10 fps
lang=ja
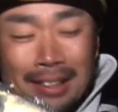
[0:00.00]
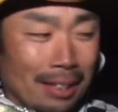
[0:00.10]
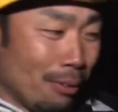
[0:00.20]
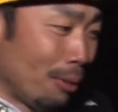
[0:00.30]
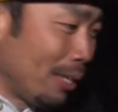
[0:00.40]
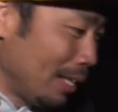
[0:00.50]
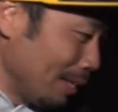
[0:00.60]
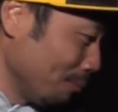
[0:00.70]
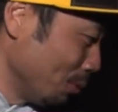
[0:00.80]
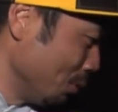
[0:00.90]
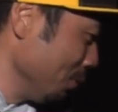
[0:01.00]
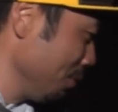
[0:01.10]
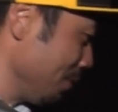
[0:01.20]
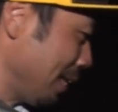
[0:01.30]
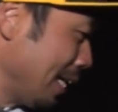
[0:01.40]
てきたこれねもうほ
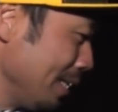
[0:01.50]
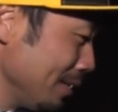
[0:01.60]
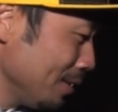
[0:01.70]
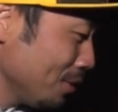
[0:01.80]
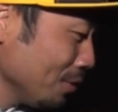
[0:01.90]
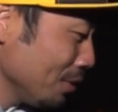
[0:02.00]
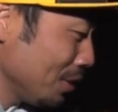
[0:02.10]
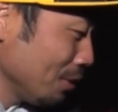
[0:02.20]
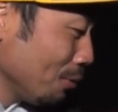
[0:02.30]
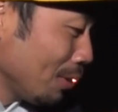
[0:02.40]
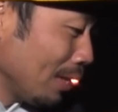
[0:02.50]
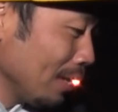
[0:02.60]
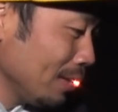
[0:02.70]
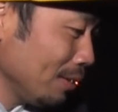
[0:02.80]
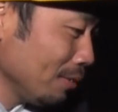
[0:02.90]
んと回収しようか
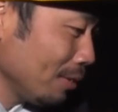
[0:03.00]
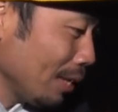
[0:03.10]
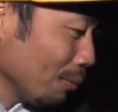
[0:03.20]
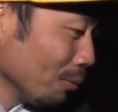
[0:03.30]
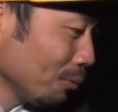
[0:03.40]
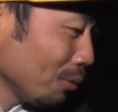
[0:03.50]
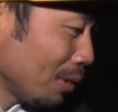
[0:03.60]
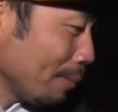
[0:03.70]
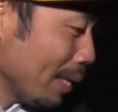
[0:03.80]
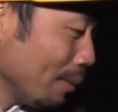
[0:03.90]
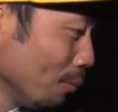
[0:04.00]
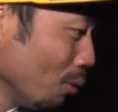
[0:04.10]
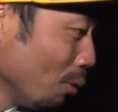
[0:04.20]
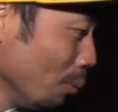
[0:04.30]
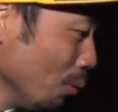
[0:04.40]
なっていうぐらいほんと手前
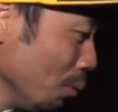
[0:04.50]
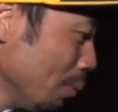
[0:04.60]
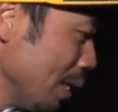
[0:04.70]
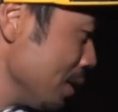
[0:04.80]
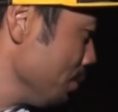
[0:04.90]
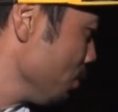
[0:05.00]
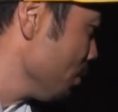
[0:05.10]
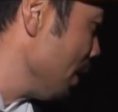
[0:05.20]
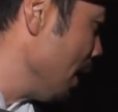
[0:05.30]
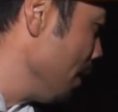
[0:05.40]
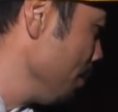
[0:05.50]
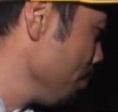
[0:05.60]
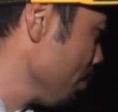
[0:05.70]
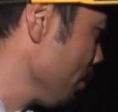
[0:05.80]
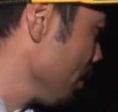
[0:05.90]
ほぼほぼ足元ぐらい
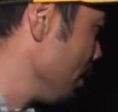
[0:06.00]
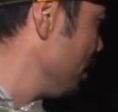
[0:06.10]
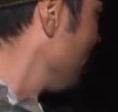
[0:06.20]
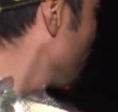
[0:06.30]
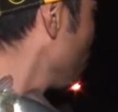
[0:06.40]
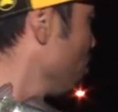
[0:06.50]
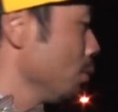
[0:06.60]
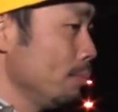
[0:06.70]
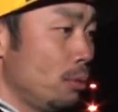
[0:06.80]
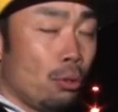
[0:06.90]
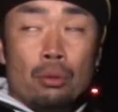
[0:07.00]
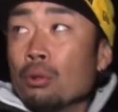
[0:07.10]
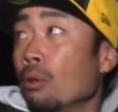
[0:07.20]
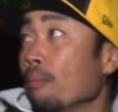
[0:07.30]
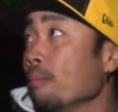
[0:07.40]
でこのちょう
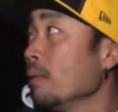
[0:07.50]
ど